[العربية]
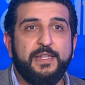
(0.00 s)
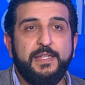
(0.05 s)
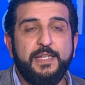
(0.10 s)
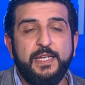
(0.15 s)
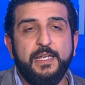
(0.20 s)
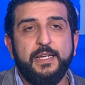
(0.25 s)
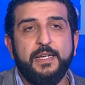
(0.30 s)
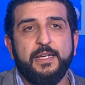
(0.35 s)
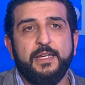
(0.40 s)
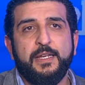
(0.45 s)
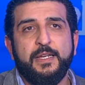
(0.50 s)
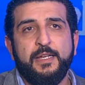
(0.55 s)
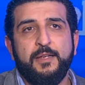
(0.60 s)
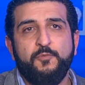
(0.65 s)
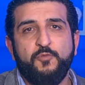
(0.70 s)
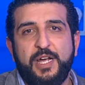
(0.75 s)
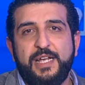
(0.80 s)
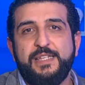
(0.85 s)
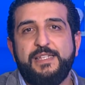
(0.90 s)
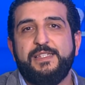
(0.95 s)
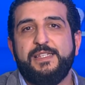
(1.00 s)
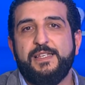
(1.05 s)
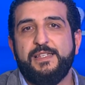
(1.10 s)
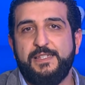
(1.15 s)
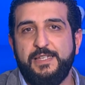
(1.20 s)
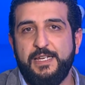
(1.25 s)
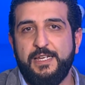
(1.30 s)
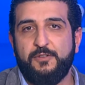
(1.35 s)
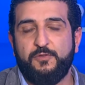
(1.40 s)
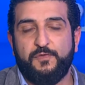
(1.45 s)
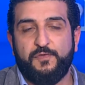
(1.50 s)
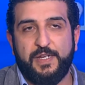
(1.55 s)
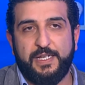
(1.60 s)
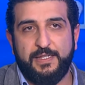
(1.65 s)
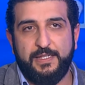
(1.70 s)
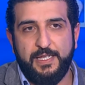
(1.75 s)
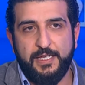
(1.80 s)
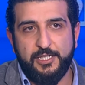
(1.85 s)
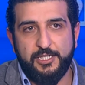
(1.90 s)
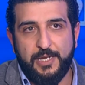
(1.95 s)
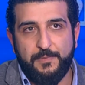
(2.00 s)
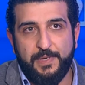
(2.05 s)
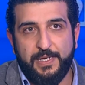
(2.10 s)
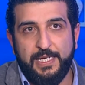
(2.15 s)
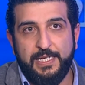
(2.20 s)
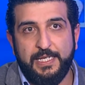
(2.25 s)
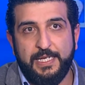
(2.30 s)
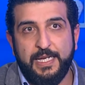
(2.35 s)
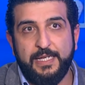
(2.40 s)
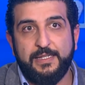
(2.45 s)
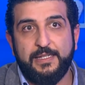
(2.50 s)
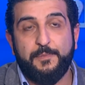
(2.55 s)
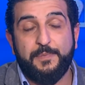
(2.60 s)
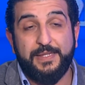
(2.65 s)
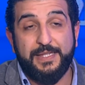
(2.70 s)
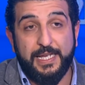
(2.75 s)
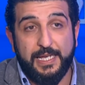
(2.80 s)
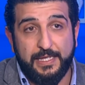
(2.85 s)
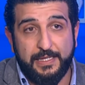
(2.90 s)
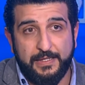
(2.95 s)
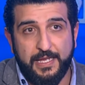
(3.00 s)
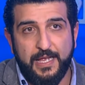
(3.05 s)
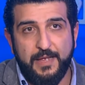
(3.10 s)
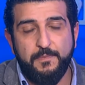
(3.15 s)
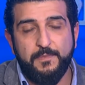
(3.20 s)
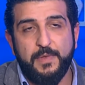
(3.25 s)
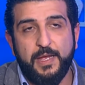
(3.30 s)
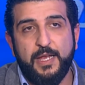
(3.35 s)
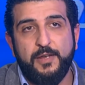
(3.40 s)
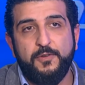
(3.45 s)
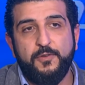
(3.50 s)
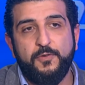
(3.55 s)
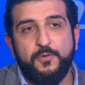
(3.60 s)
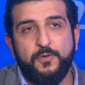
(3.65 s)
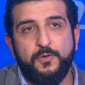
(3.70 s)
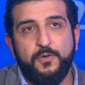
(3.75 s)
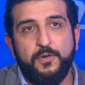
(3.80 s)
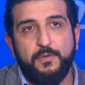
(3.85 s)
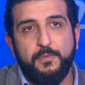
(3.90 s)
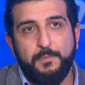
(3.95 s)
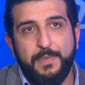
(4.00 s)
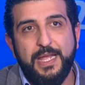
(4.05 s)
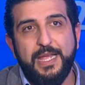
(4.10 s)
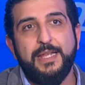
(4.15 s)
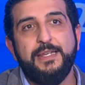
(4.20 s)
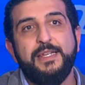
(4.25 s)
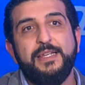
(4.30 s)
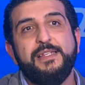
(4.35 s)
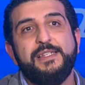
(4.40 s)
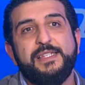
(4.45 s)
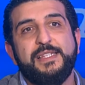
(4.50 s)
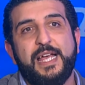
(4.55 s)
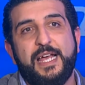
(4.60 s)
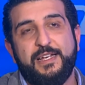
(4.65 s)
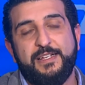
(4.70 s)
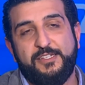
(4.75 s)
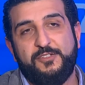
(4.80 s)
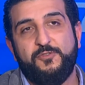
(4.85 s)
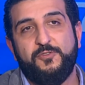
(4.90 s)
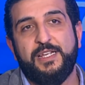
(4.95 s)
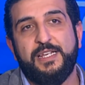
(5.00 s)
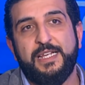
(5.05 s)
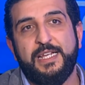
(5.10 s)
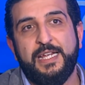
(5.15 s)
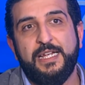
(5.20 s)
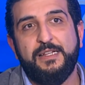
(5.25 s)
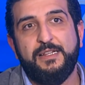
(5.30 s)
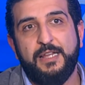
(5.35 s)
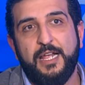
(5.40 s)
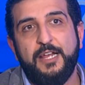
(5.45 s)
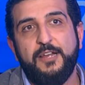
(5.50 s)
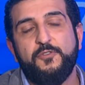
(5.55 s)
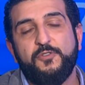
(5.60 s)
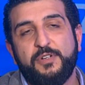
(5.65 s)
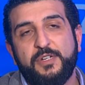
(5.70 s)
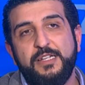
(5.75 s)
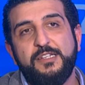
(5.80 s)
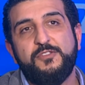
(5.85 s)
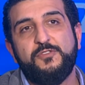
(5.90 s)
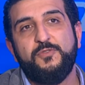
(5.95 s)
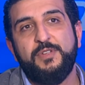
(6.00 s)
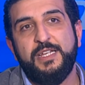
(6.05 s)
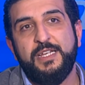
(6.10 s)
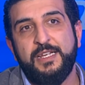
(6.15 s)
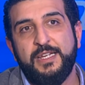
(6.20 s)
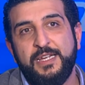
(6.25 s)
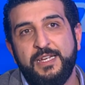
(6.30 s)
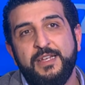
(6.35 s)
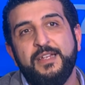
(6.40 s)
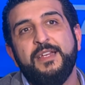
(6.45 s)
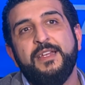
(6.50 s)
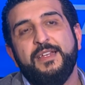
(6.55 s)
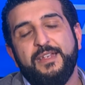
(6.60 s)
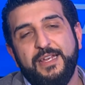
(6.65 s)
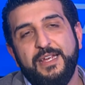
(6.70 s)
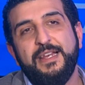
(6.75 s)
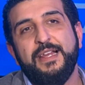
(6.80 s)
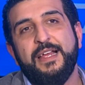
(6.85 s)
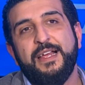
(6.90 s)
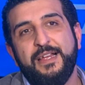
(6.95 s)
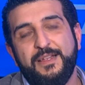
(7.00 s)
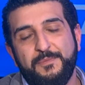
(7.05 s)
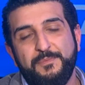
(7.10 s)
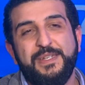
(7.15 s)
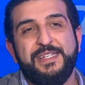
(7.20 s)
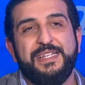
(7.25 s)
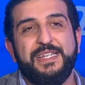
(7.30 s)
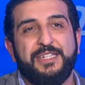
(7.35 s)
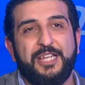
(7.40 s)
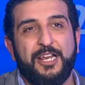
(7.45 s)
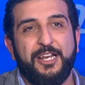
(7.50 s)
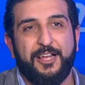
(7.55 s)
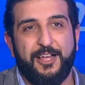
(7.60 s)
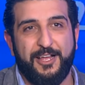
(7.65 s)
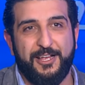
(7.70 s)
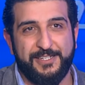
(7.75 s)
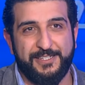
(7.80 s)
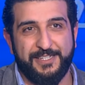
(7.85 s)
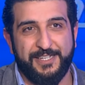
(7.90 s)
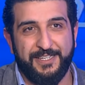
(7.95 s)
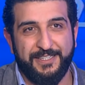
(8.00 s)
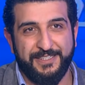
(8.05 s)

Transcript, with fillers: كثير آه، مؤسسات وفي كثير جمعيات بتهتم انه ما ننزع السلالات لانه كل سلاله لها ميزتها الخاصه